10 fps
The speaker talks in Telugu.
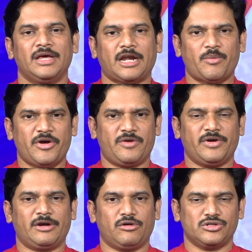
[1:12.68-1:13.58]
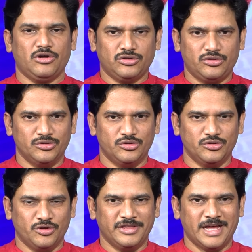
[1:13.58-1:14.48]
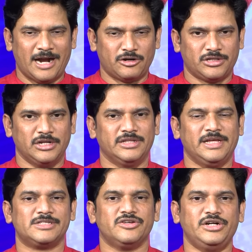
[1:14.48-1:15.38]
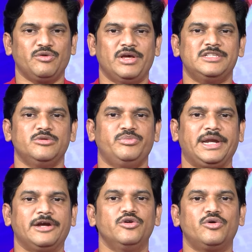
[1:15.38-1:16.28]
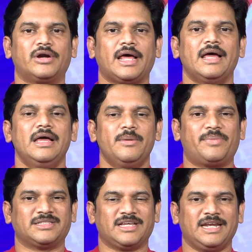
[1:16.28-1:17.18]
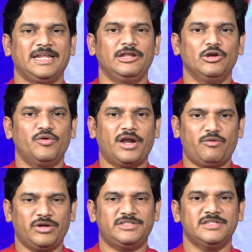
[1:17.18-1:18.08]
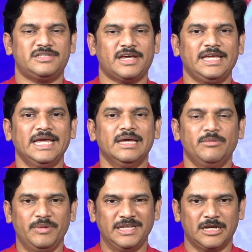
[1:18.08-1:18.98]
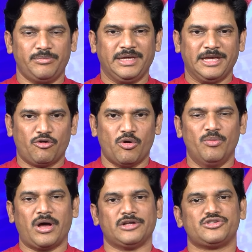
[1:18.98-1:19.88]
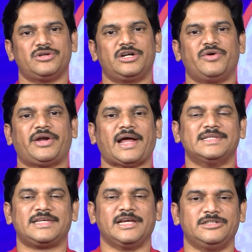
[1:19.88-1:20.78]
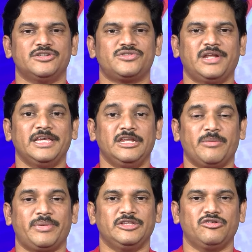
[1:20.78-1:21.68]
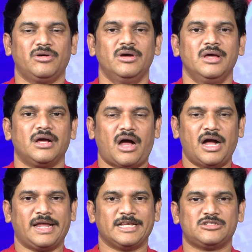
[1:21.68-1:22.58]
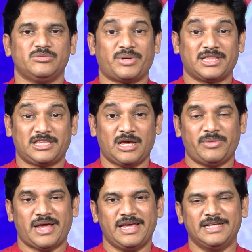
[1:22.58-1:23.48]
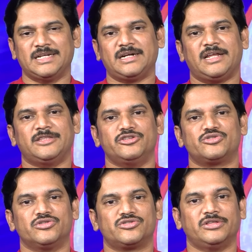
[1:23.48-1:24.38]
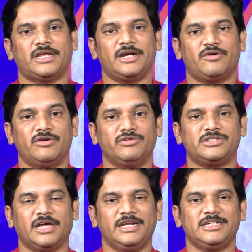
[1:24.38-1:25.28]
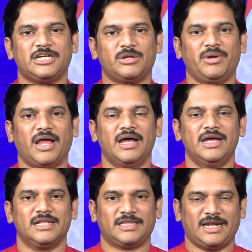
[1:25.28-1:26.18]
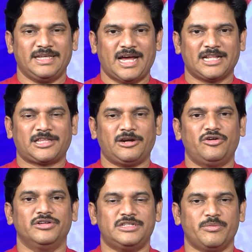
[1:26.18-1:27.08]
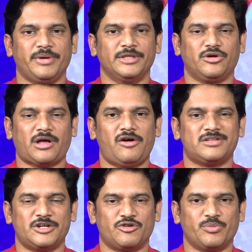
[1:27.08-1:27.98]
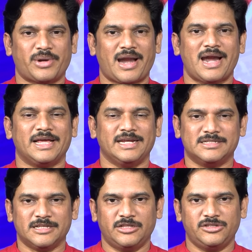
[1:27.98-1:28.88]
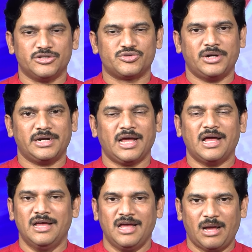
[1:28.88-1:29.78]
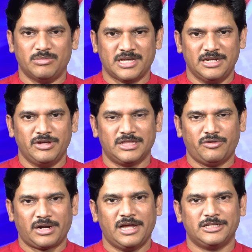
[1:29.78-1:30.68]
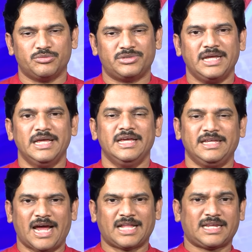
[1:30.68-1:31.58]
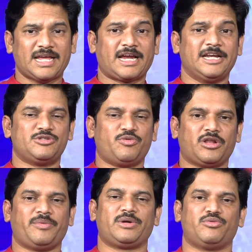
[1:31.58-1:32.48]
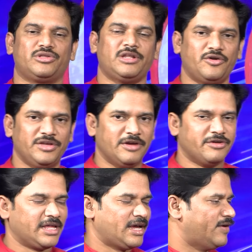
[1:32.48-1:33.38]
రాబోయేటువంటి రోజుల్లో దొందు దొందే అటు తెలుగుదేశం ఇటు వైసీపీ రెండూ కూడా ప్రజల్ని నిలువున వంచాయి బీజేపీకి కొమ్ము కాస్తున్నటువంటి రాజకీయాలు చేస్తున్నాయి ఈ నేపథ్యంలో కాంగ్రెస్ ప్రత్యామ్నాయ ఎజెండాను తీసుకొస్తుందనేటువంటి విషయాన్ని షర్మిల తన యాత్రలో చెప్పేందుకు కావాల్సినటువంటి ప్రణాళికని సిద్ధం చేసుకున్నట్టుగా ఆమె సన్నిహిత వర్గాలు చెప్తున్నాయి యాత్ర ఎక్కడి నుంచి మొదలు పెట్టబోతున్నారు ఏ విధంగా